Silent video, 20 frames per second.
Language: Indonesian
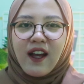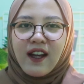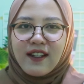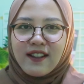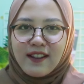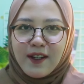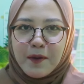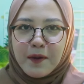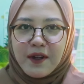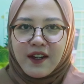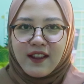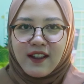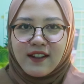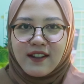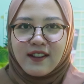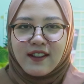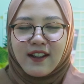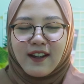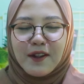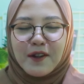Hai, selamat datang
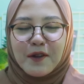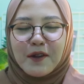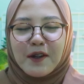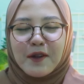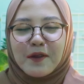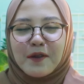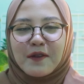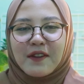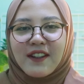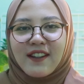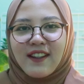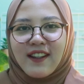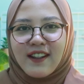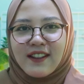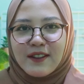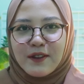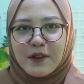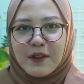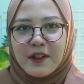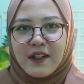di channelku. Aku
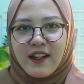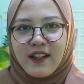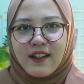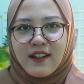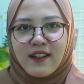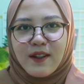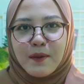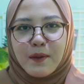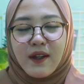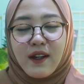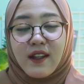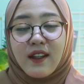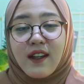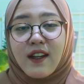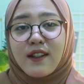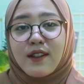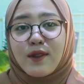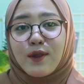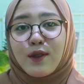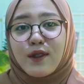Vidya. Video hari ini mengenai
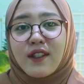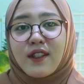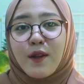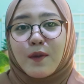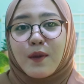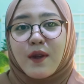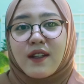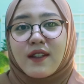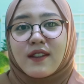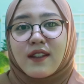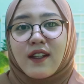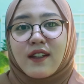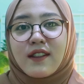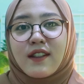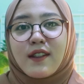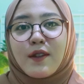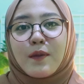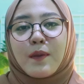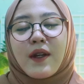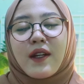kasus yang berasal
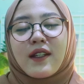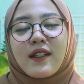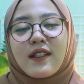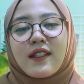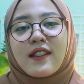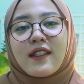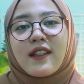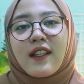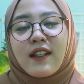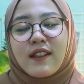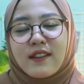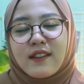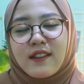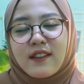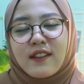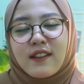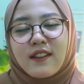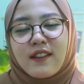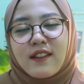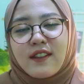dari Pakistan.
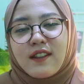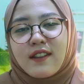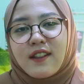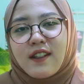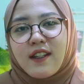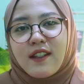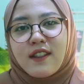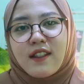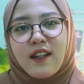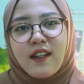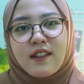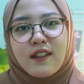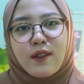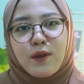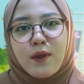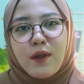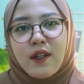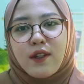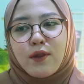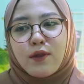Ini adalah salah
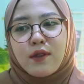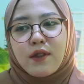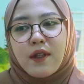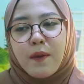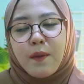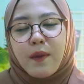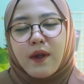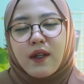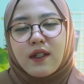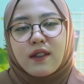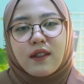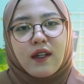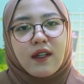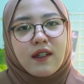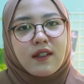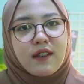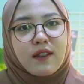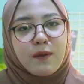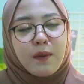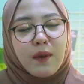satu kasus yang paling
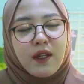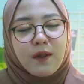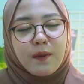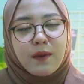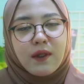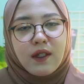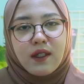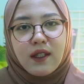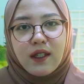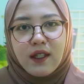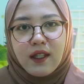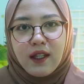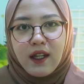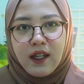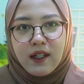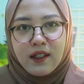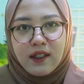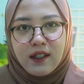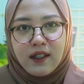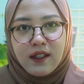tragis, paling
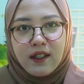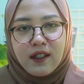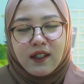menyedihkan.